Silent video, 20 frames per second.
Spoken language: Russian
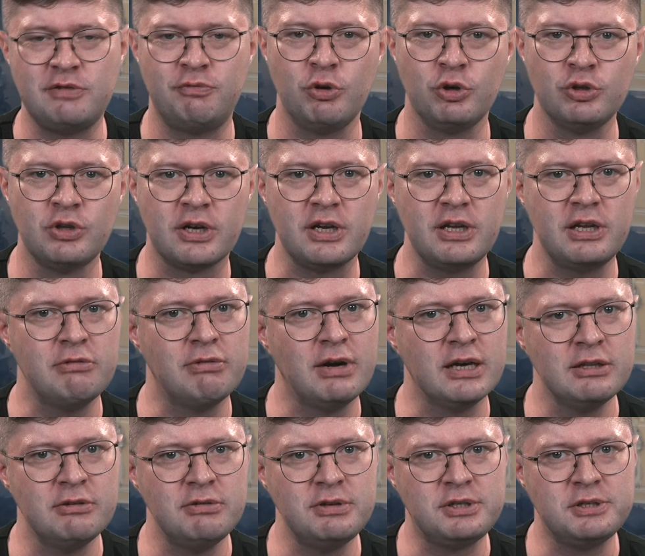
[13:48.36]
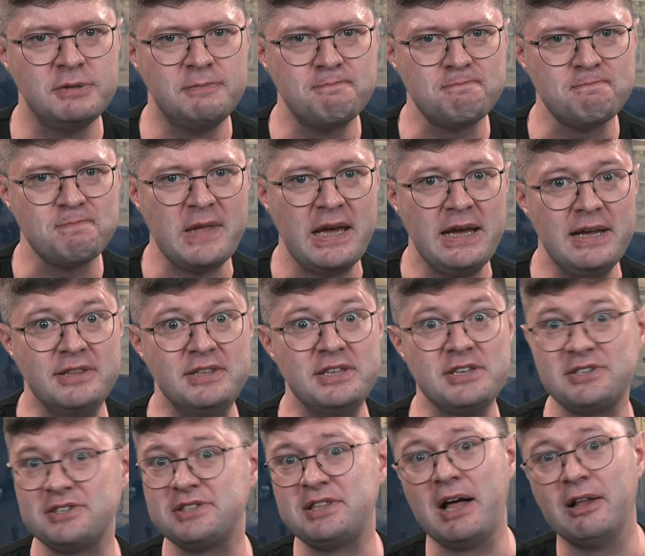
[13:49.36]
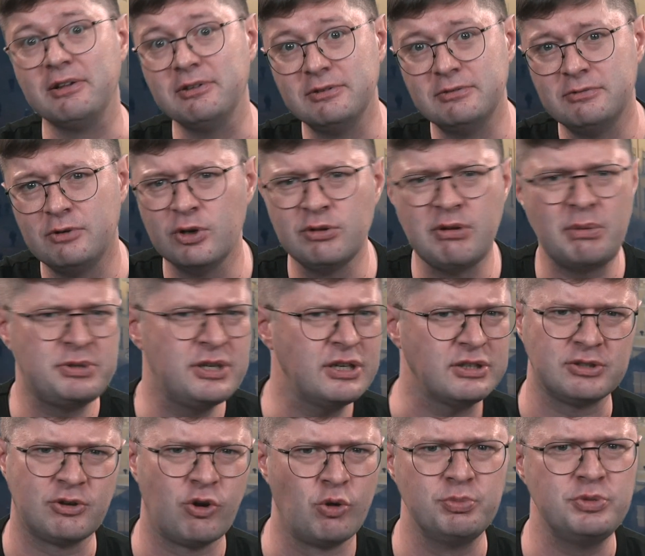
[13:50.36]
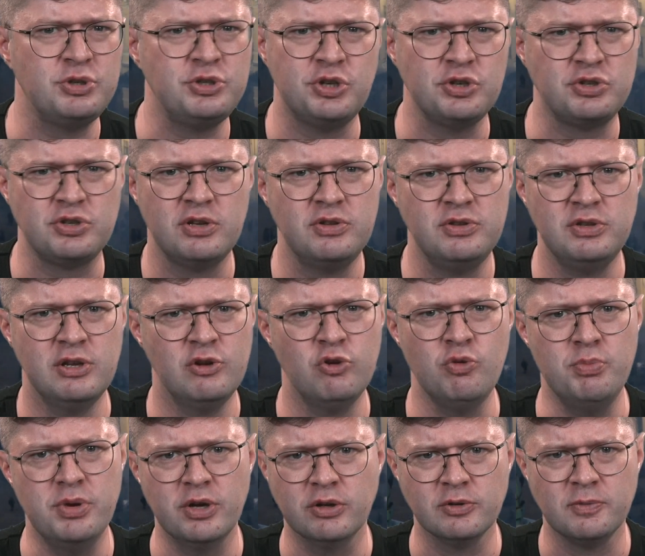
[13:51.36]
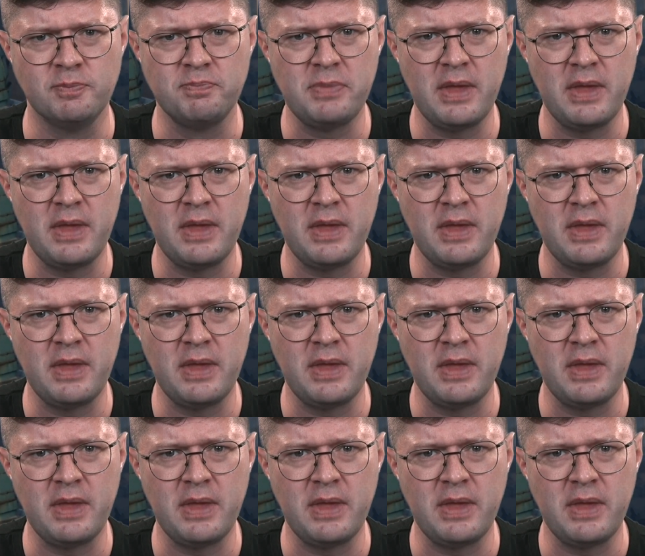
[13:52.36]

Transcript: Федор Иванович не стал. Он вообще скромничать не любил.